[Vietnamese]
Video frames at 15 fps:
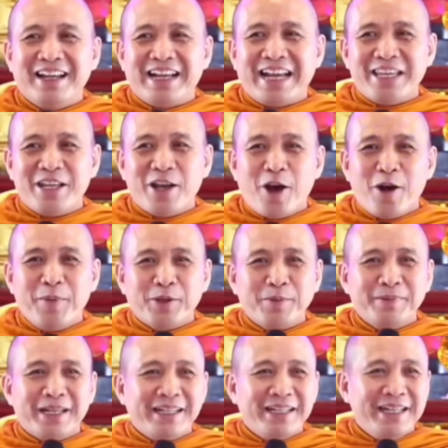ngày nhỏ mà
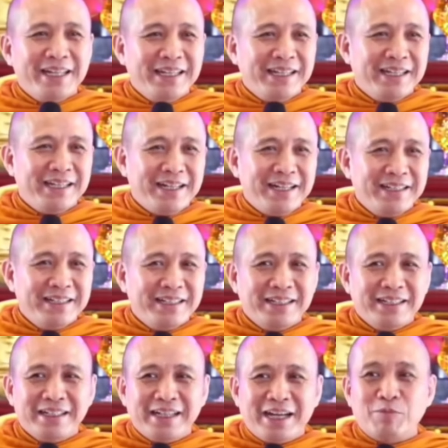chúng ta đi đến
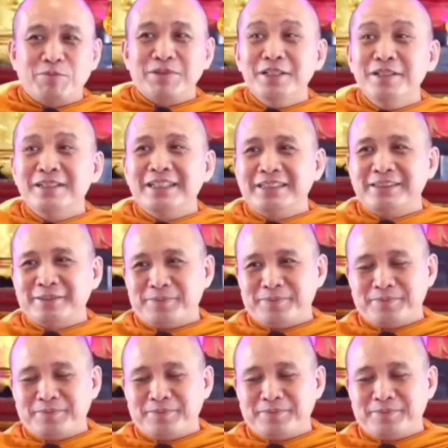à, học đường á